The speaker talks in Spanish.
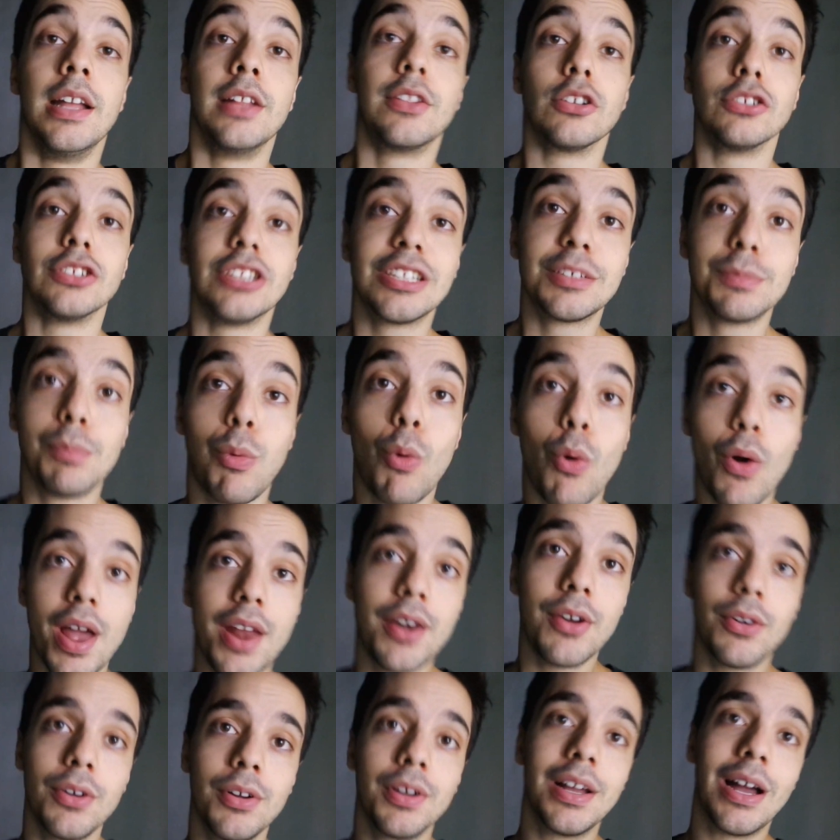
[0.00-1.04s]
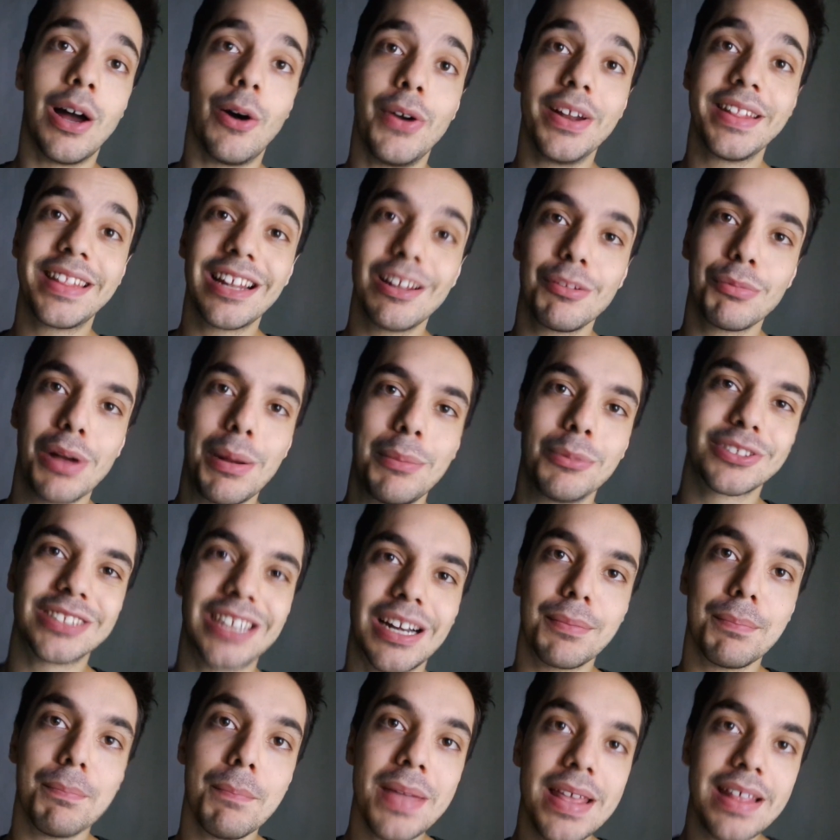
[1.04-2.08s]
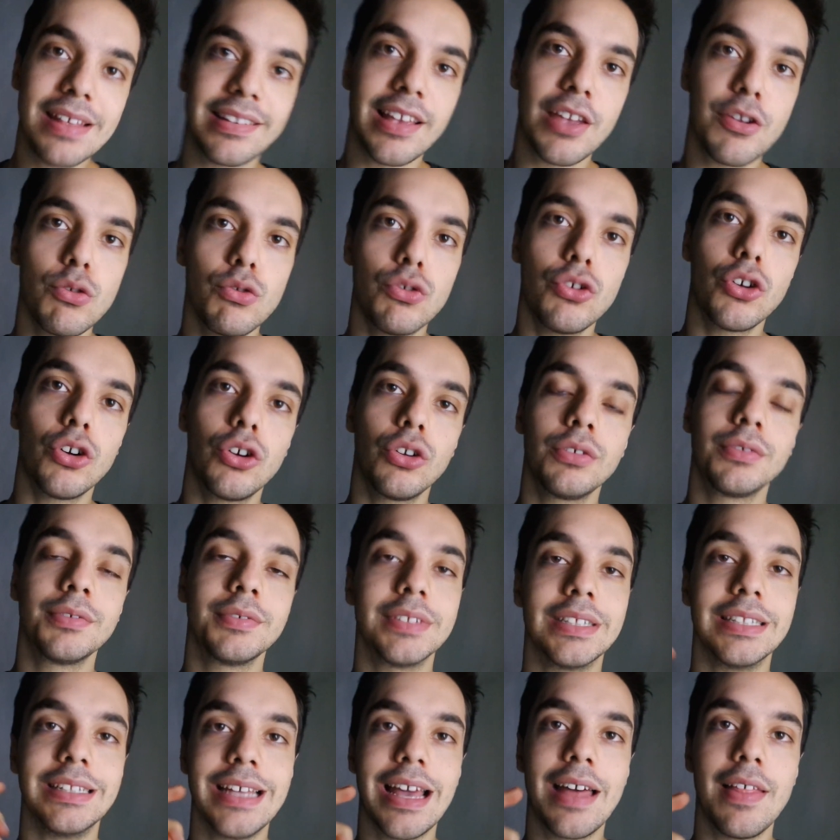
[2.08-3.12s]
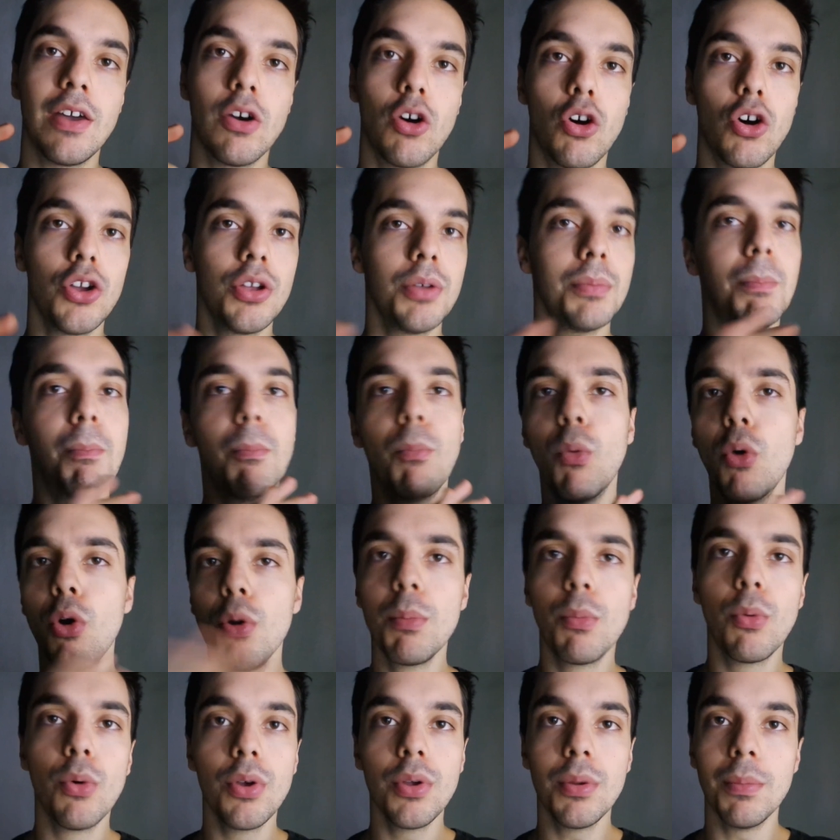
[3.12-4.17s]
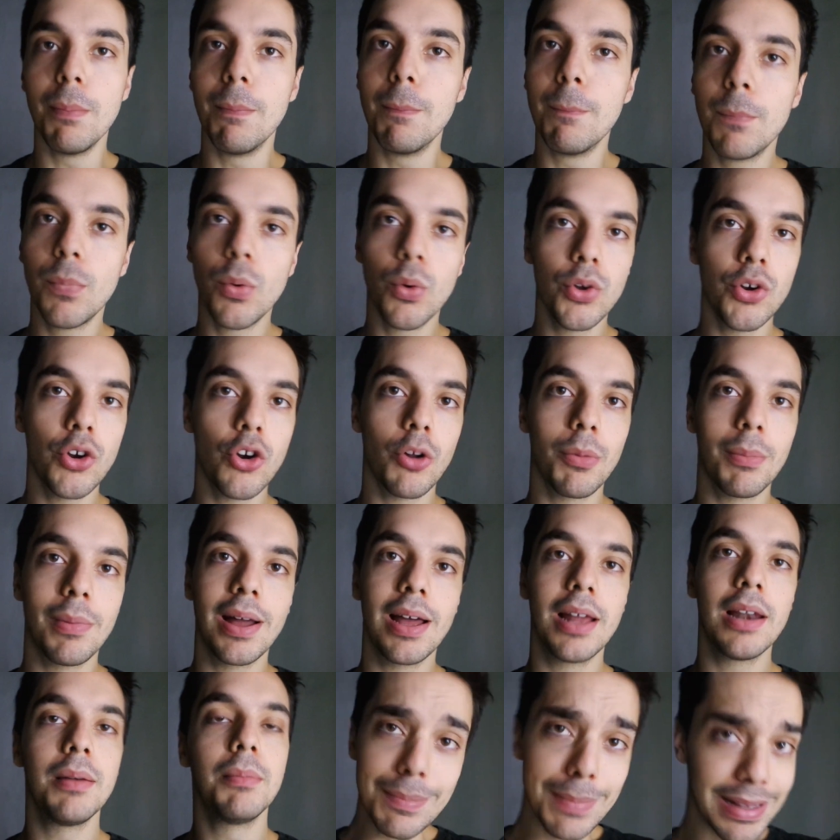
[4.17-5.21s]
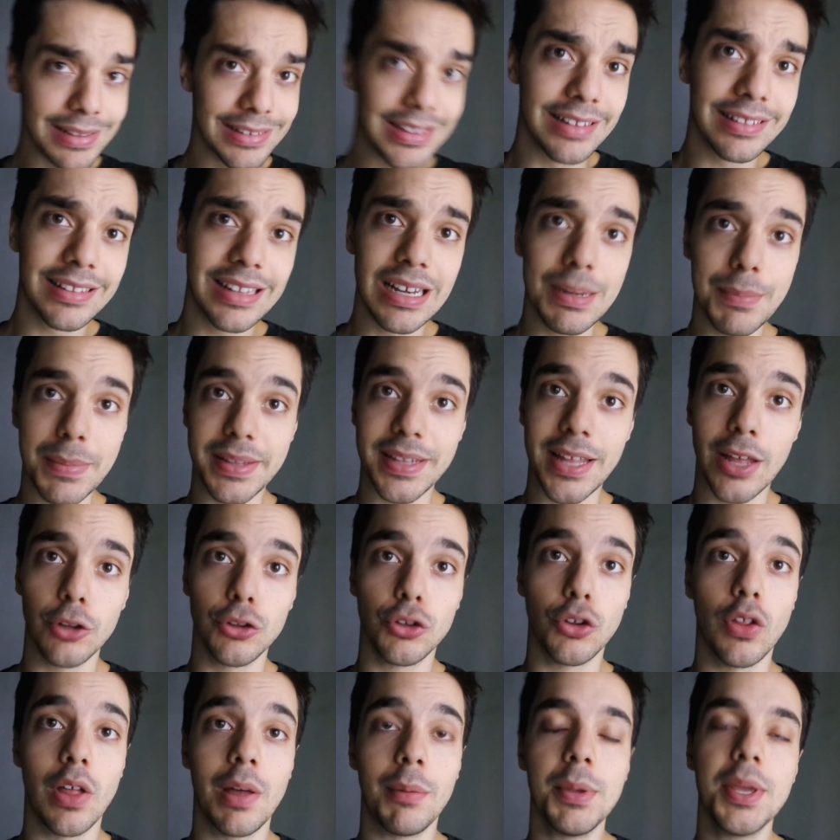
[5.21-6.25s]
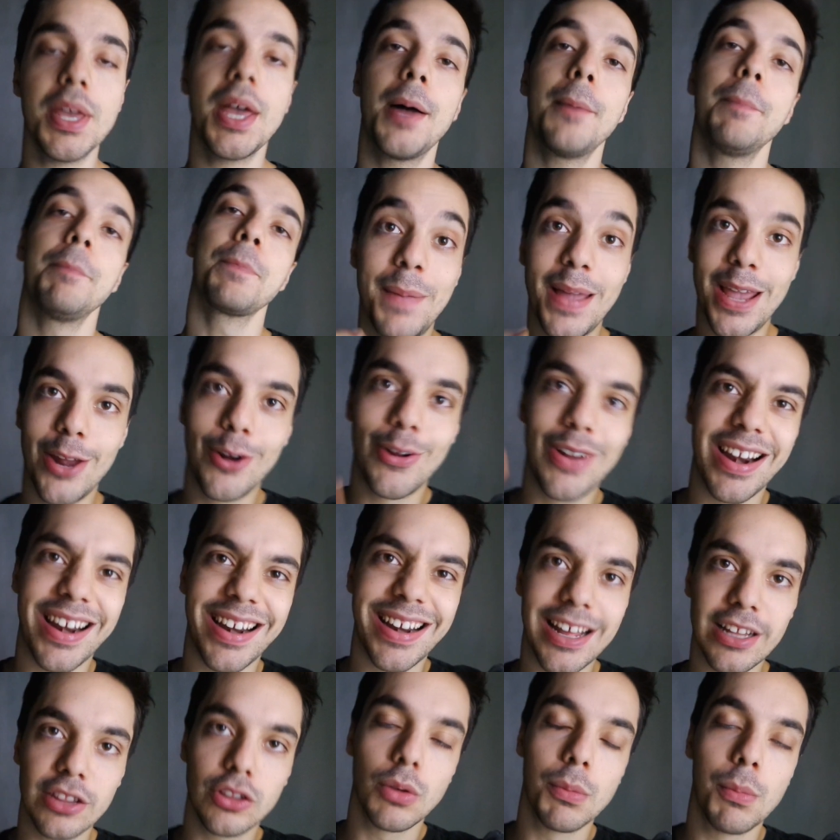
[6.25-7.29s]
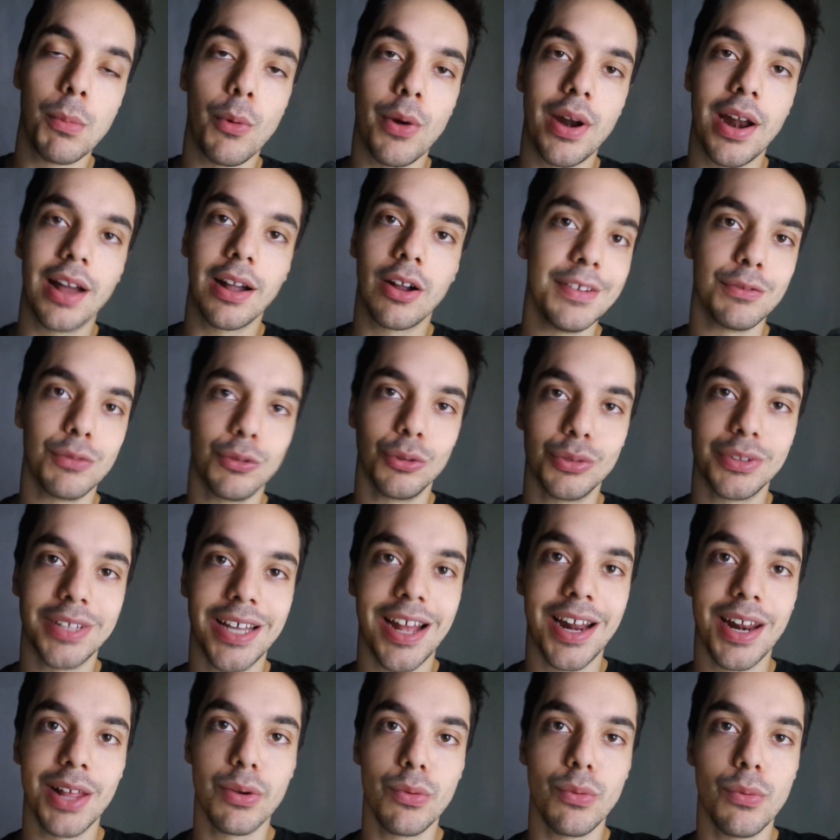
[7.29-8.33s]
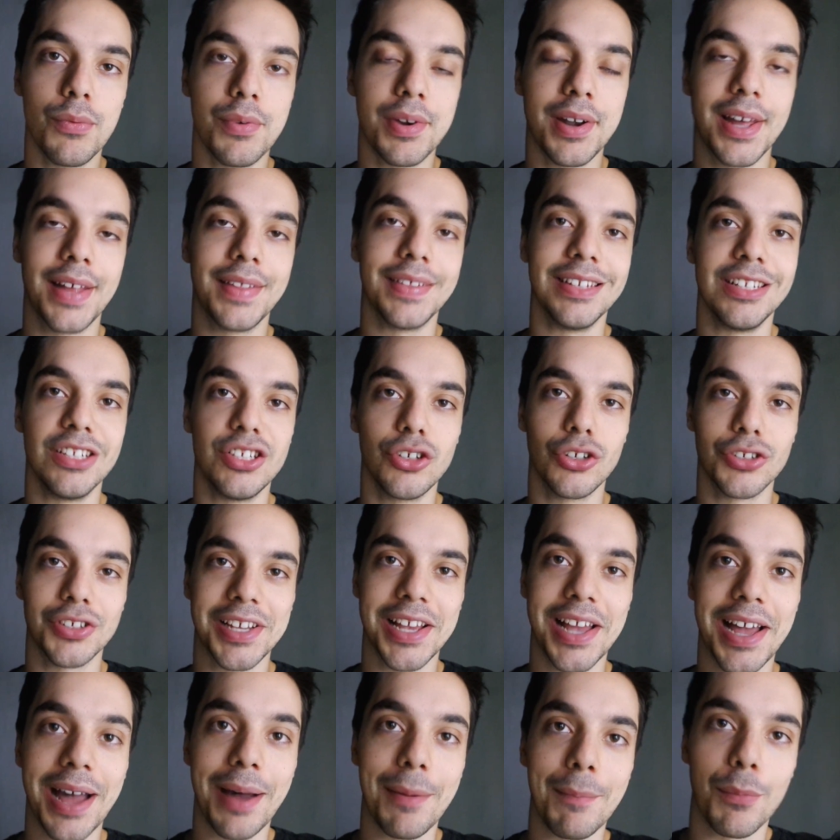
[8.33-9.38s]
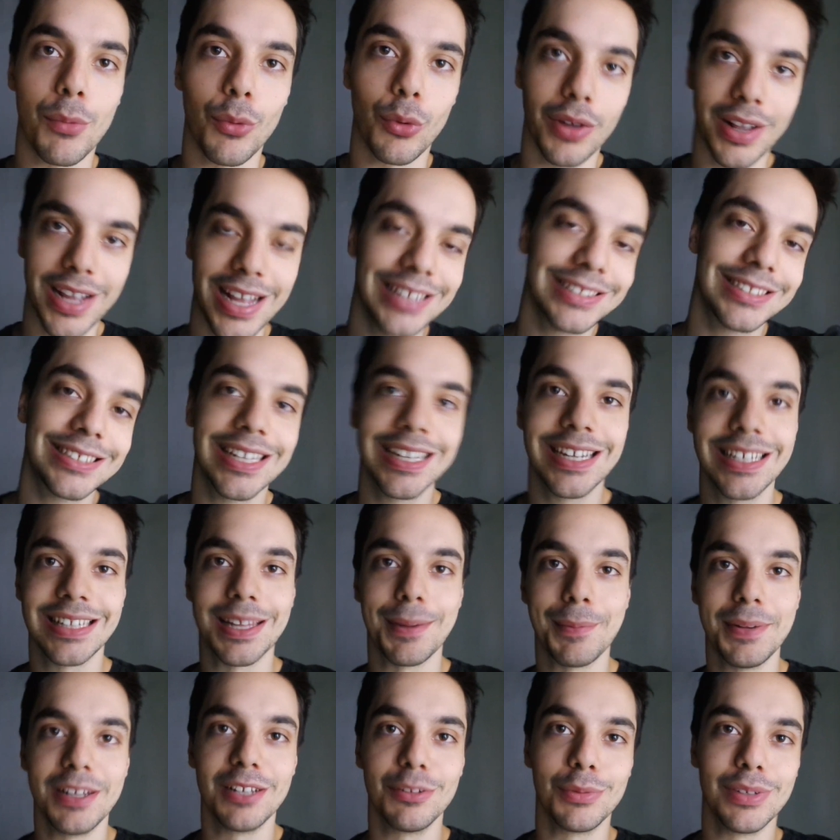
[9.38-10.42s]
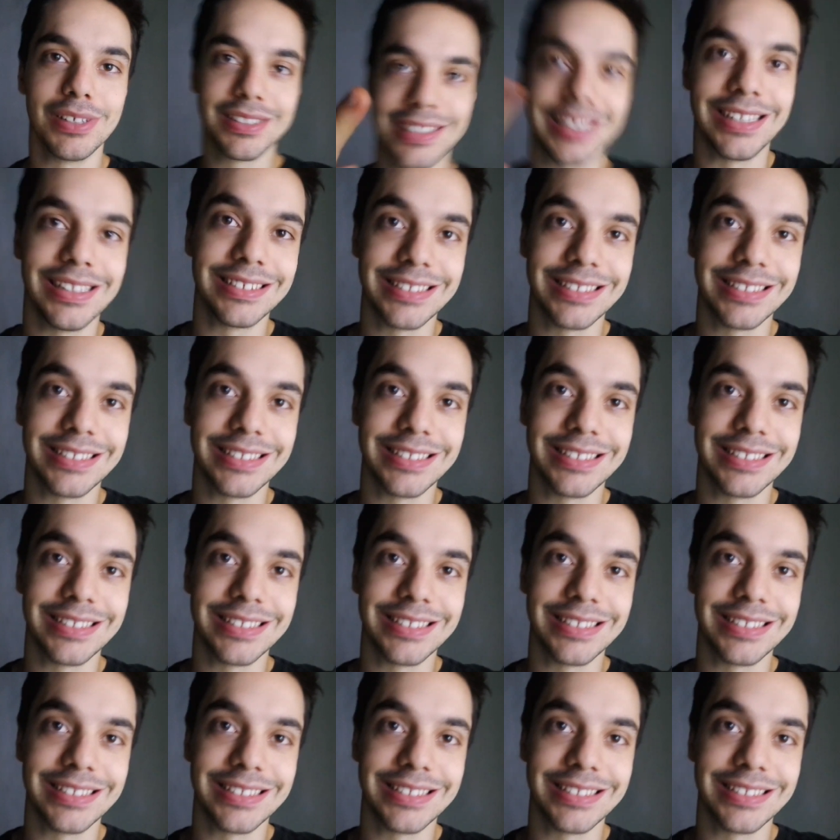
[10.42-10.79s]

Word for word: Entonces, bueno, ahorita les voy a mostrar mi desayuno el día de hoy. Muy, muy, muy normal, bastante limitado todavía, pero al rato me voy a disfrutar una deliciosa hamburguesa que también les voy a estar